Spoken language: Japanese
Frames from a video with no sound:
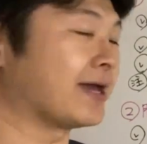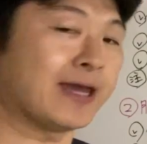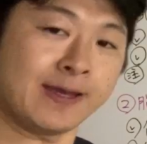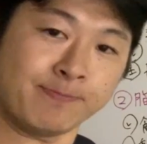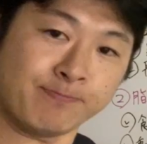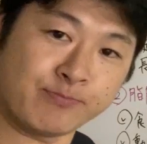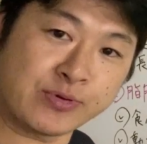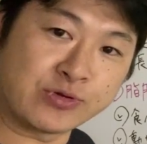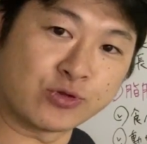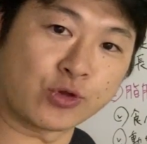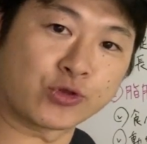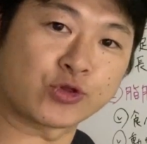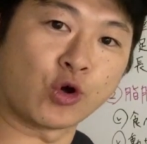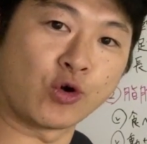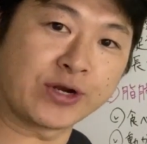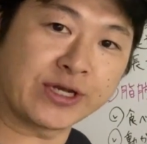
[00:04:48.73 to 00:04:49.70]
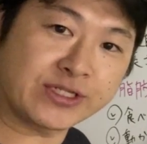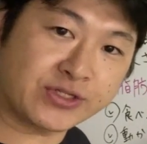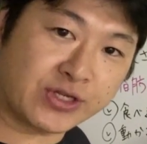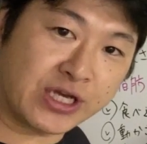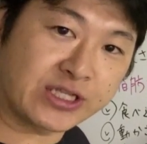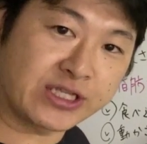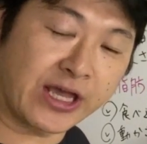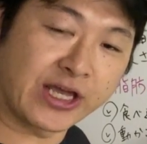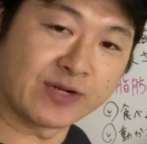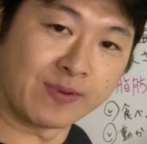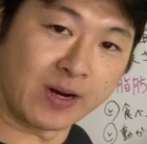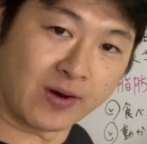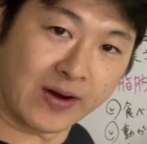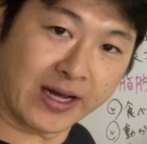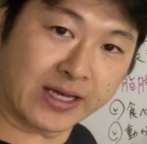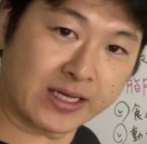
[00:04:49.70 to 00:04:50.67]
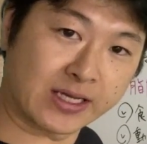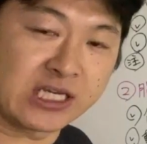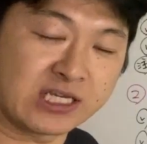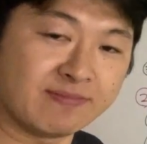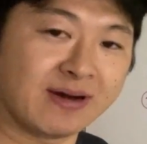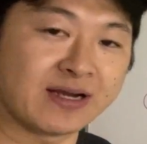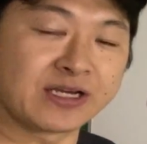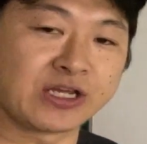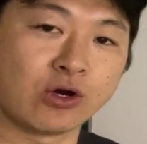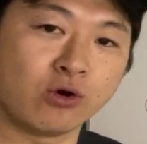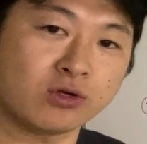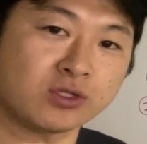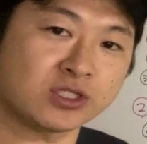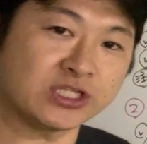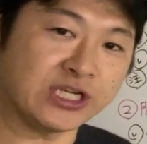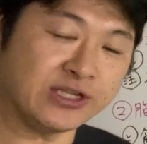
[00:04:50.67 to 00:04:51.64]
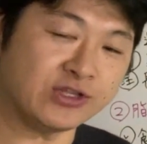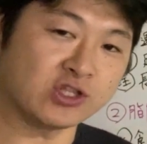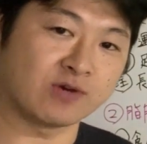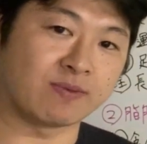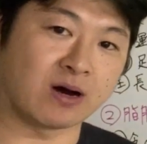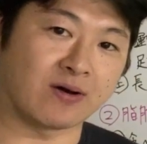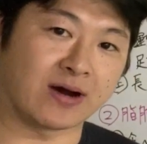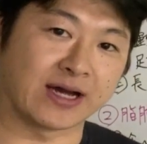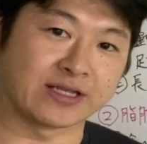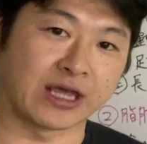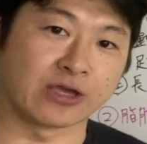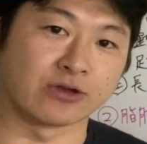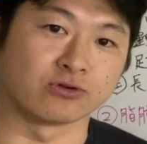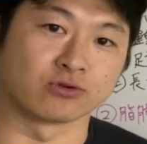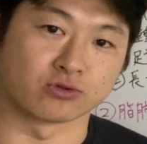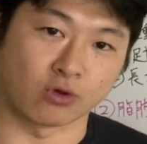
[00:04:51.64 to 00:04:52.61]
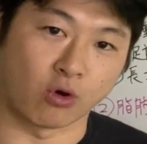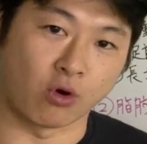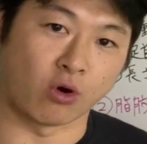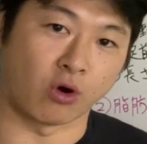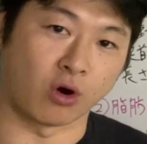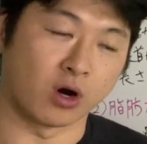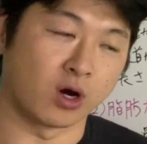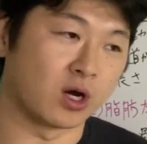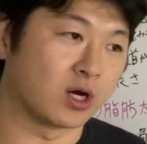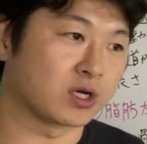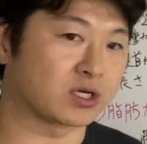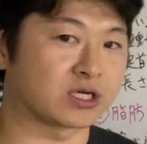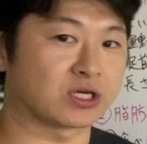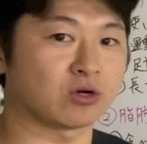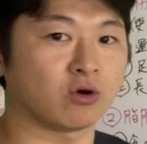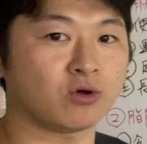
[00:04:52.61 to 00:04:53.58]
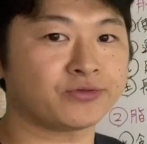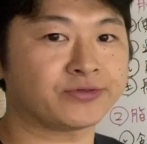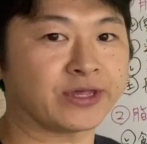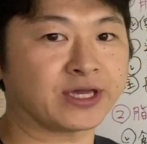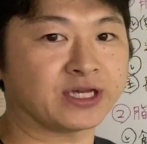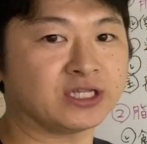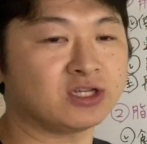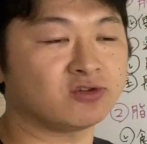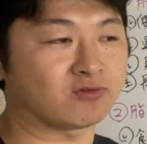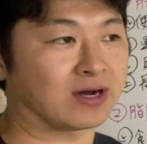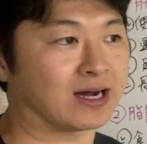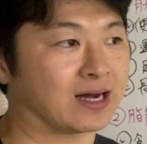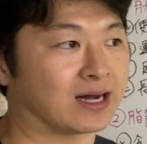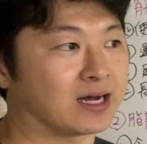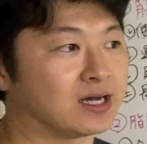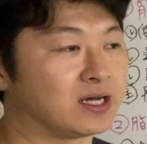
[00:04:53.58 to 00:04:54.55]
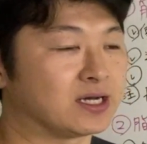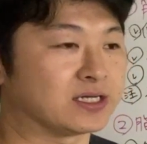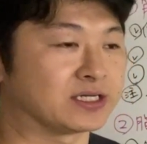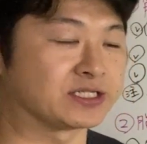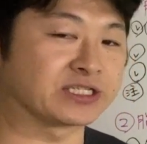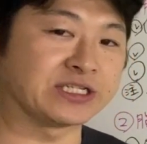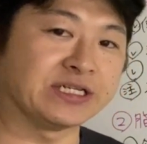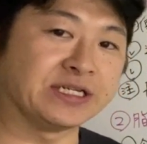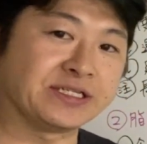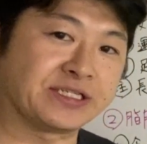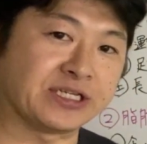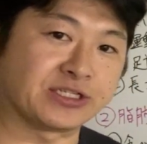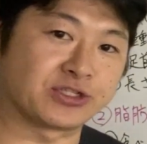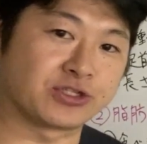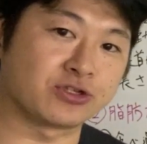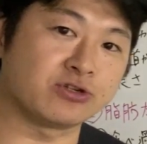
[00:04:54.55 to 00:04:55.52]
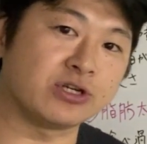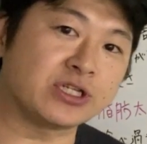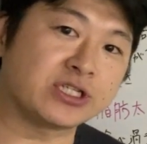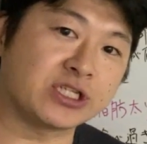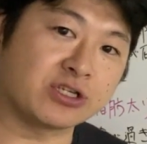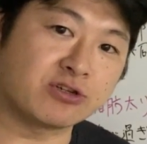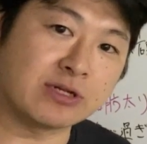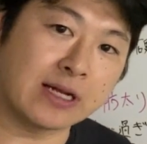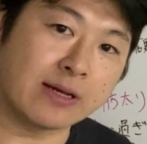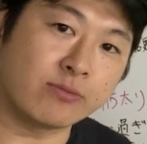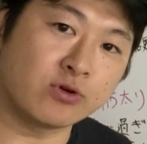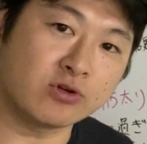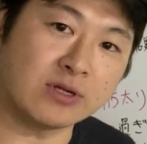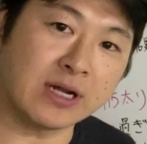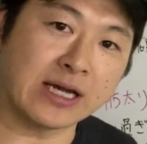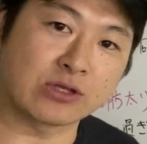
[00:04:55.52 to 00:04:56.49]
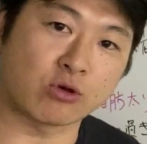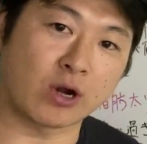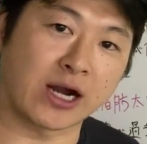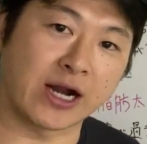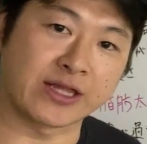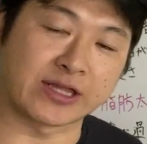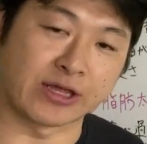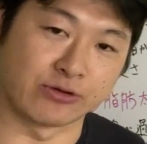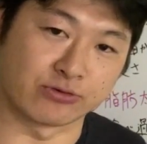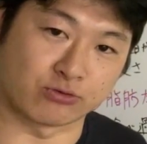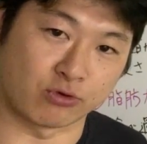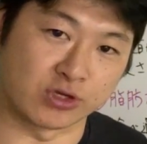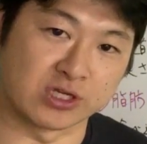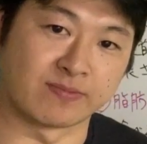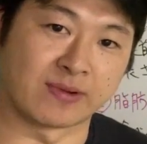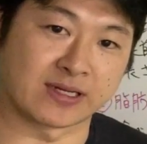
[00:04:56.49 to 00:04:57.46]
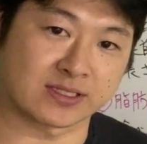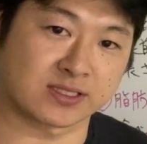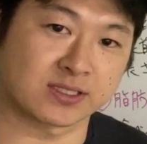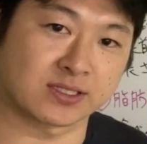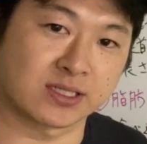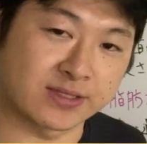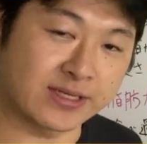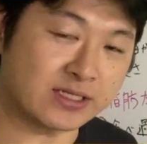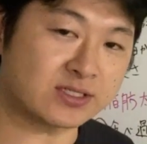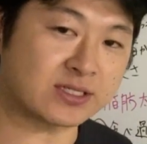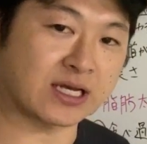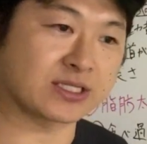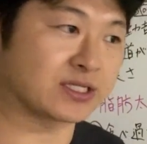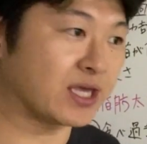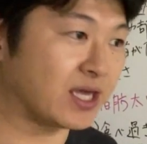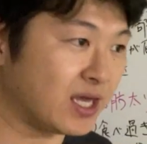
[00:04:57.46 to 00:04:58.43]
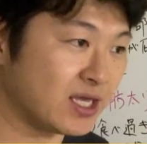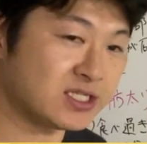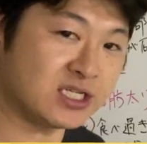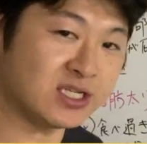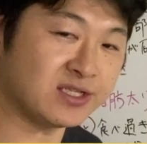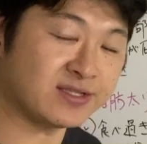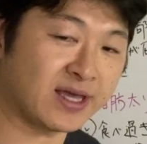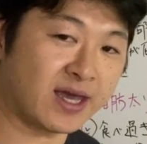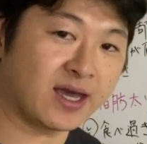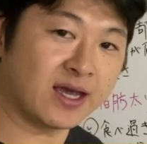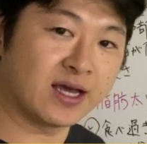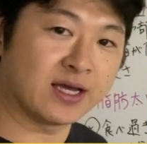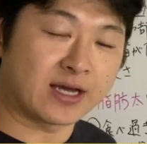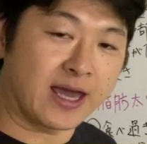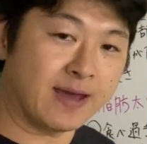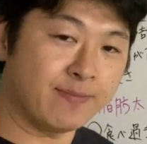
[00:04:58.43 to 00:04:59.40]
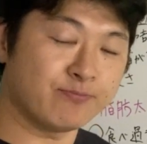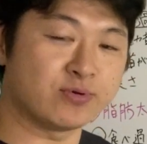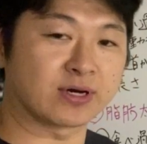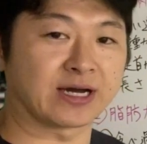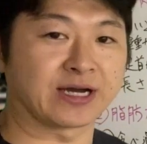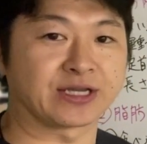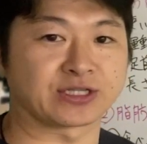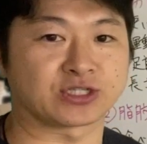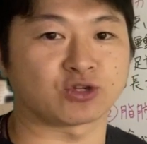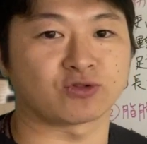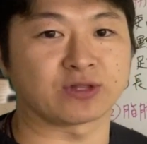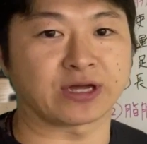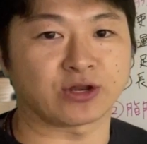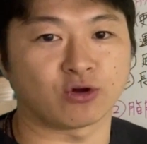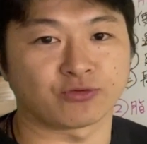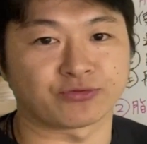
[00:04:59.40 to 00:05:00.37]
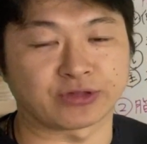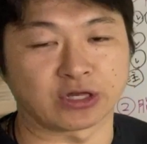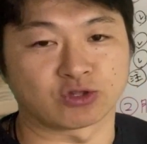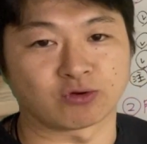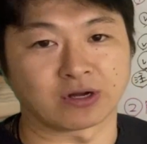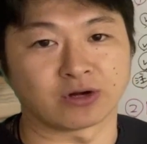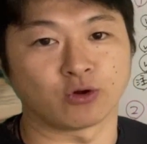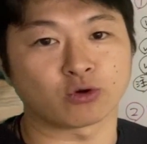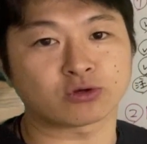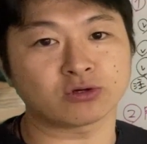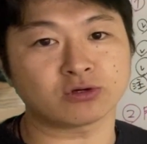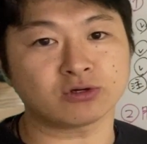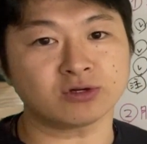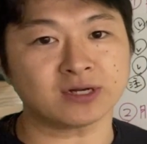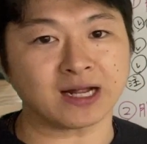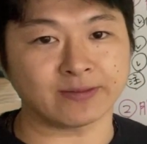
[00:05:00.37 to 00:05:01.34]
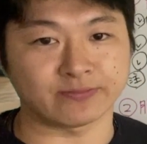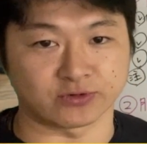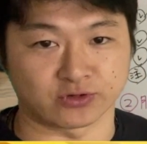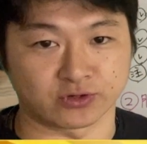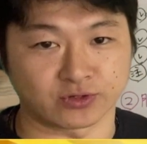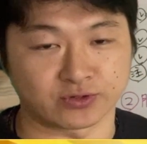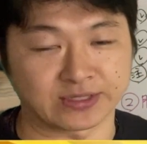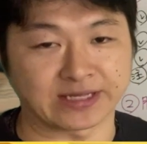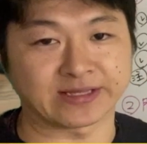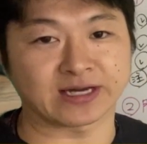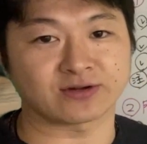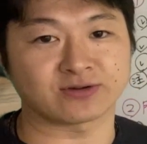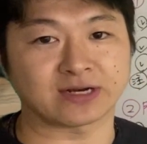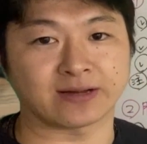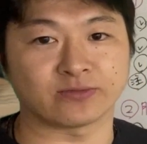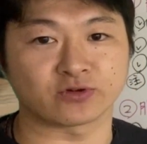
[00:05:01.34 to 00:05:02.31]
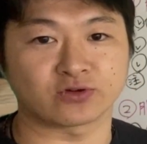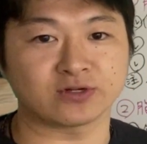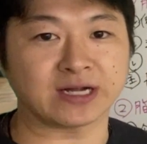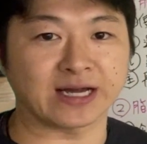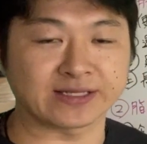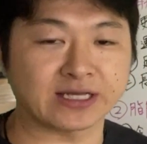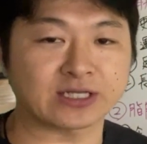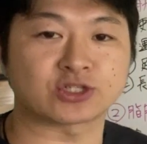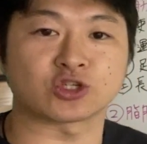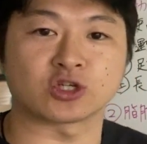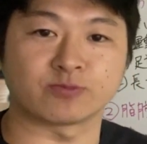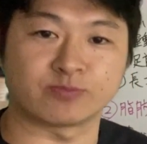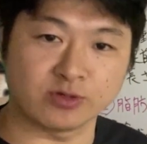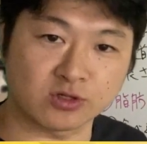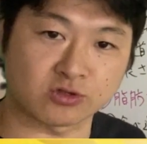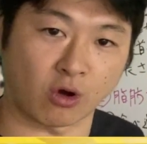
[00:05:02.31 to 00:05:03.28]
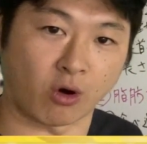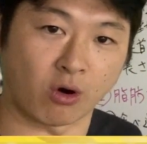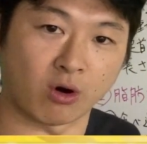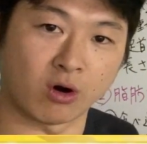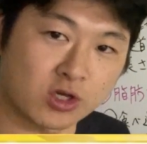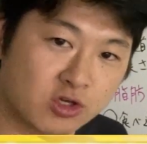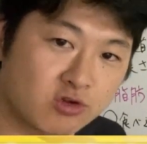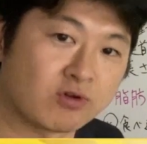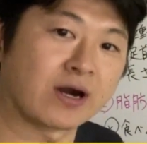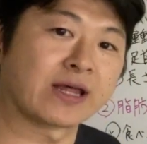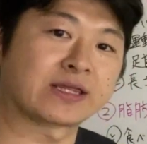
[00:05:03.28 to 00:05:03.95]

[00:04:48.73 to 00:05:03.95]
塩分の取りすぎている場合。今、日本人の場合で言うと、基本的には1日 11g ぐらい取られていると言います。ですが、成人で塩分が必要な量っていうのは 6g、7g ぐらいで十分と言わ